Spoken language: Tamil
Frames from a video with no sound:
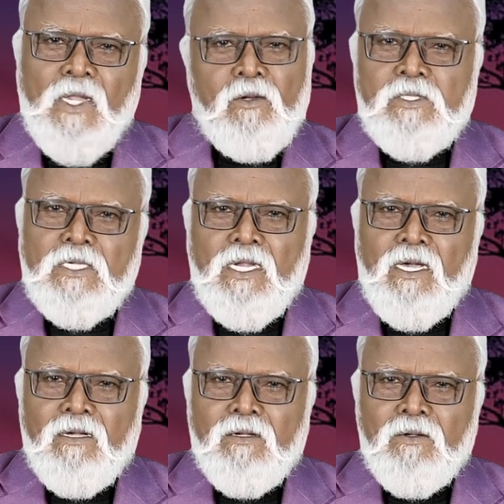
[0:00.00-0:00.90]

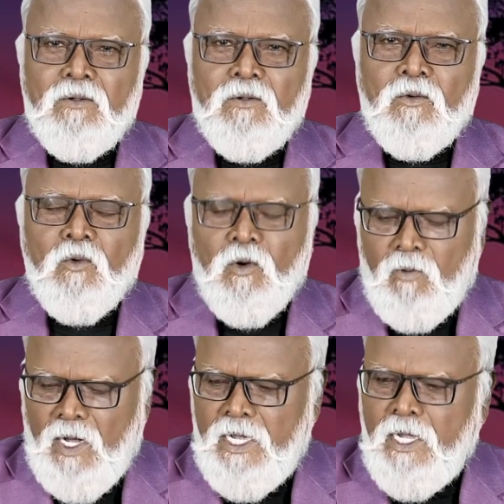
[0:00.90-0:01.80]
கவனிச்சிங்களா உங்கள்
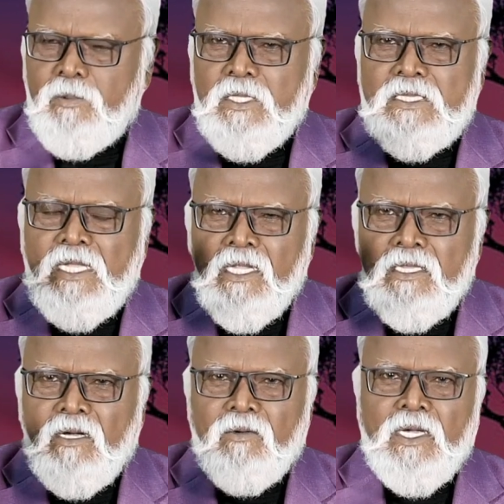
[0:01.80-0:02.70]
வாய் அப்படி
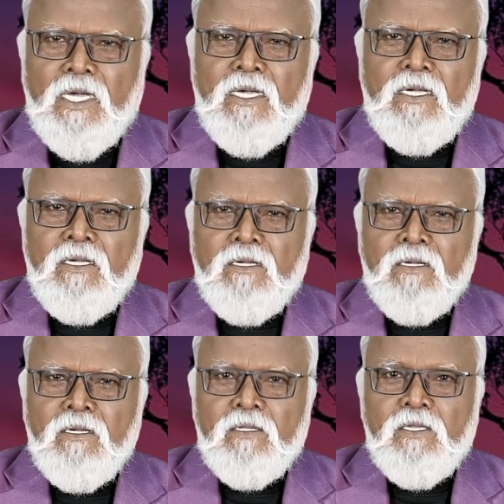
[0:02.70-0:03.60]
திறந்தாவே
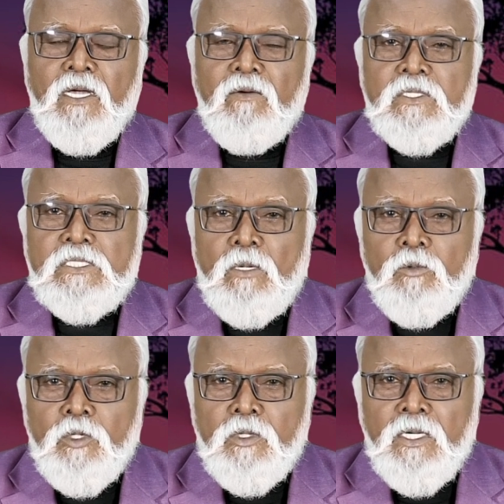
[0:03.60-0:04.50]
தேவ
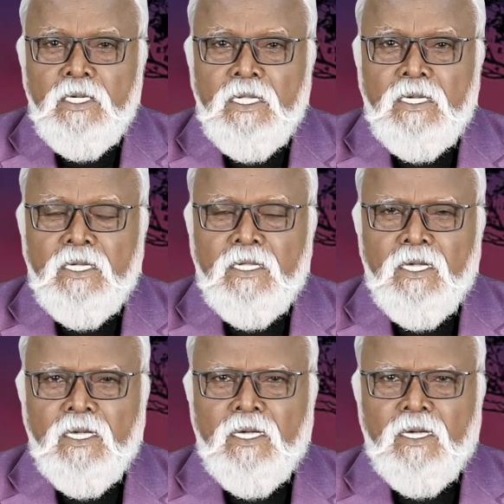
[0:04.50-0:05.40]
சமூகத்தில் நீங்கள்
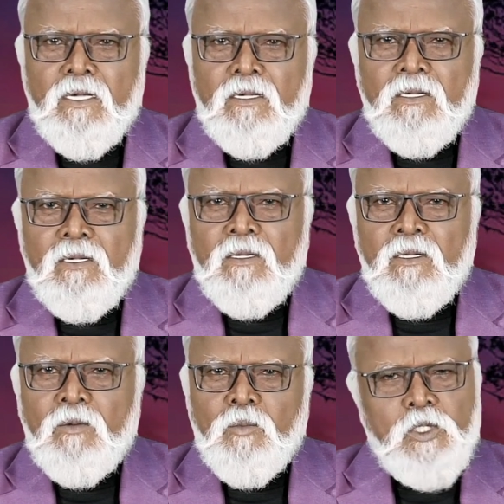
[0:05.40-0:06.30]
நிற்கிறீங்க
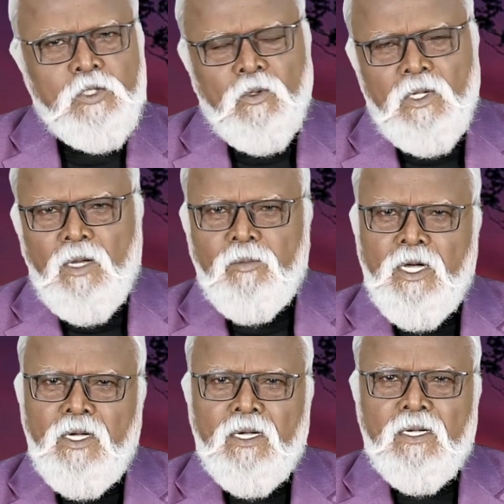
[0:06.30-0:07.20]
பொய் சொல்லலாமா